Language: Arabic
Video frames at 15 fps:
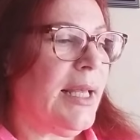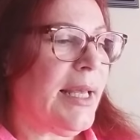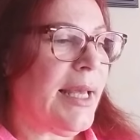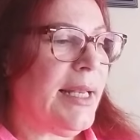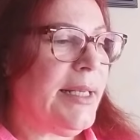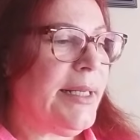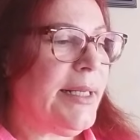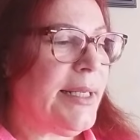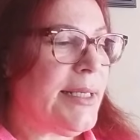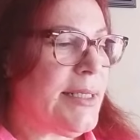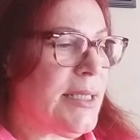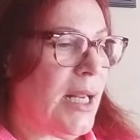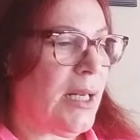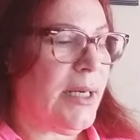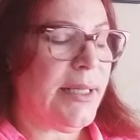خليني
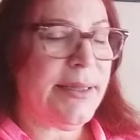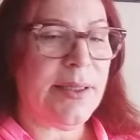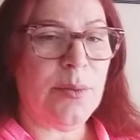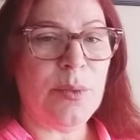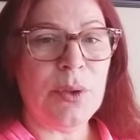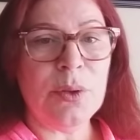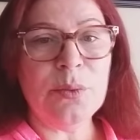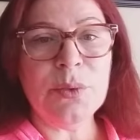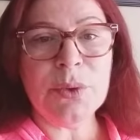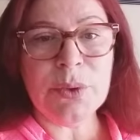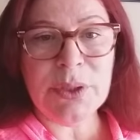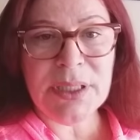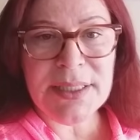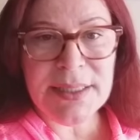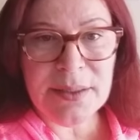ارجع ارتب الامور
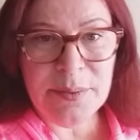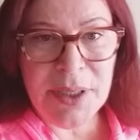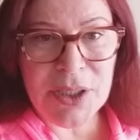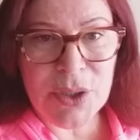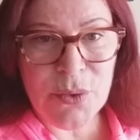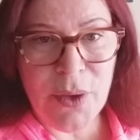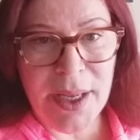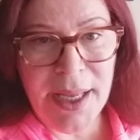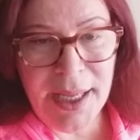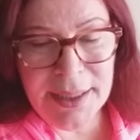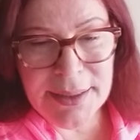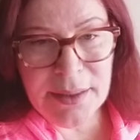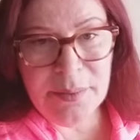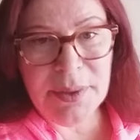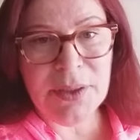ونظمها شوي
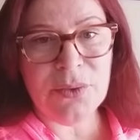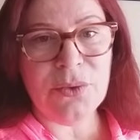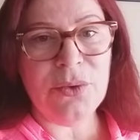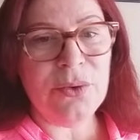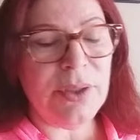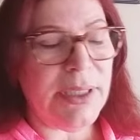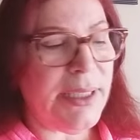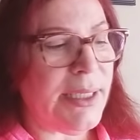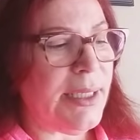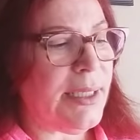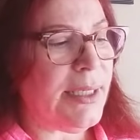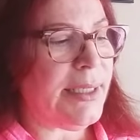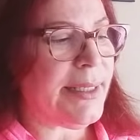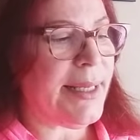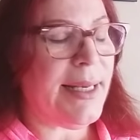حتى ما تقولوا
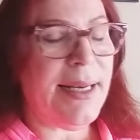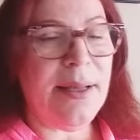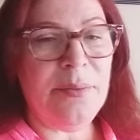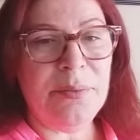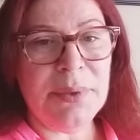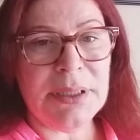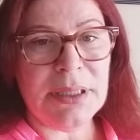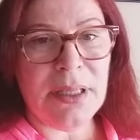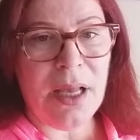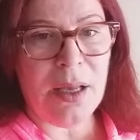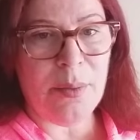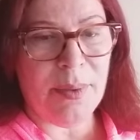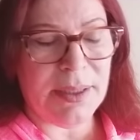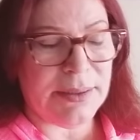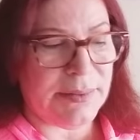لي الكلام
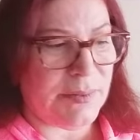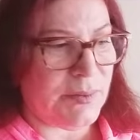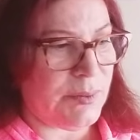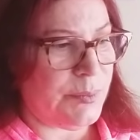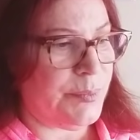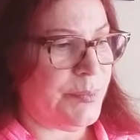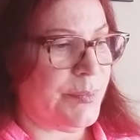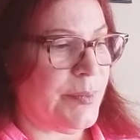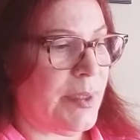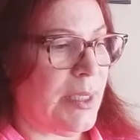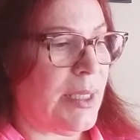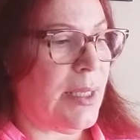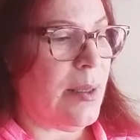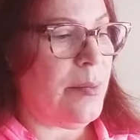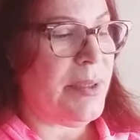متلخبط
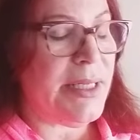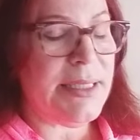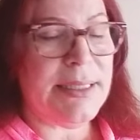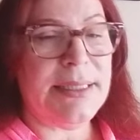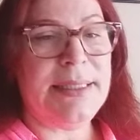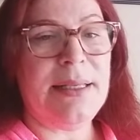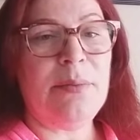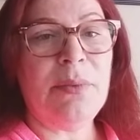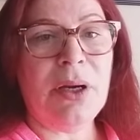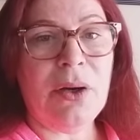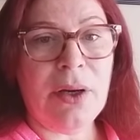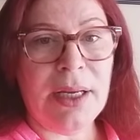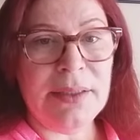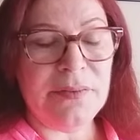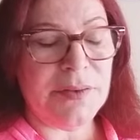بليز تسمعوا
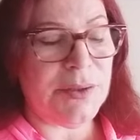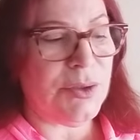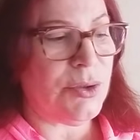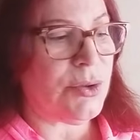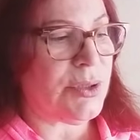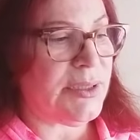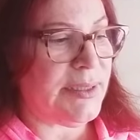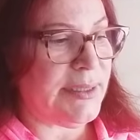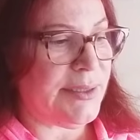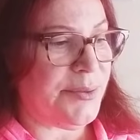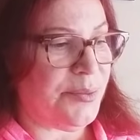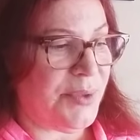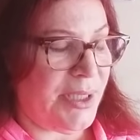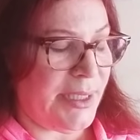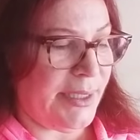على الفيديو كتير
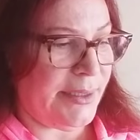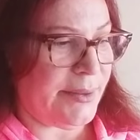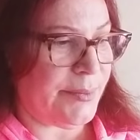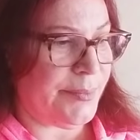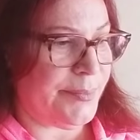منيح